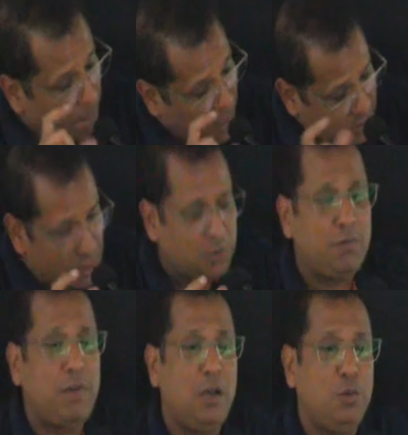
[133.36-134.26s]
बेसिस ऑफ
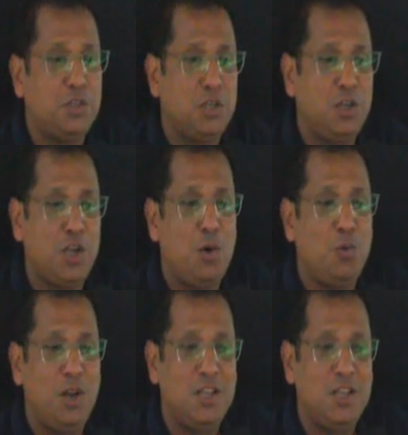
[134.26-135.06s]
वैल्यूएशन क्या होना